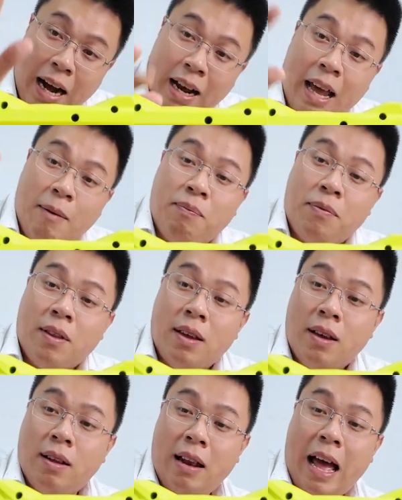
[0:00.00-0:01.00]
anh em
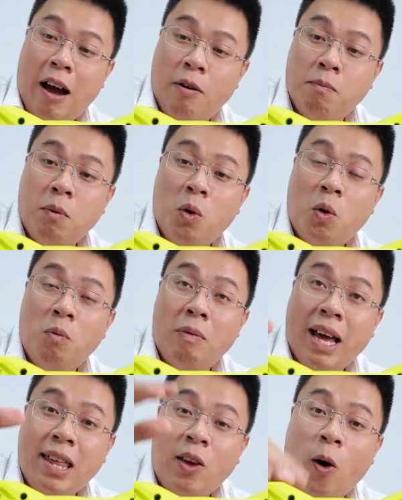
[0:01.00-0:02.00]
nào mua
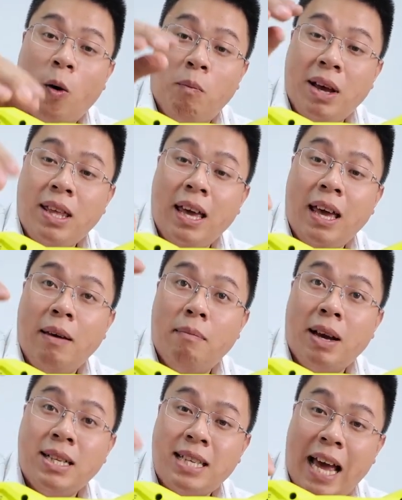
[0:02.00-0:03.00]
máy trộn máy
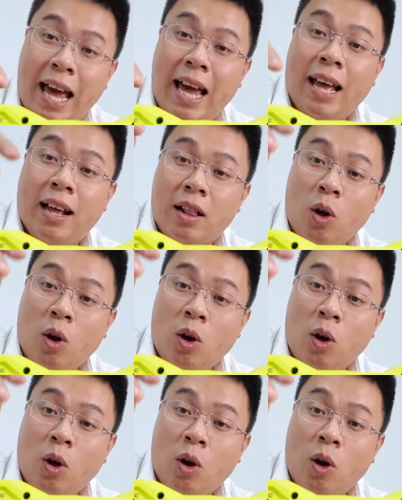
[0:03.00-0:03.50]
chiên máy xe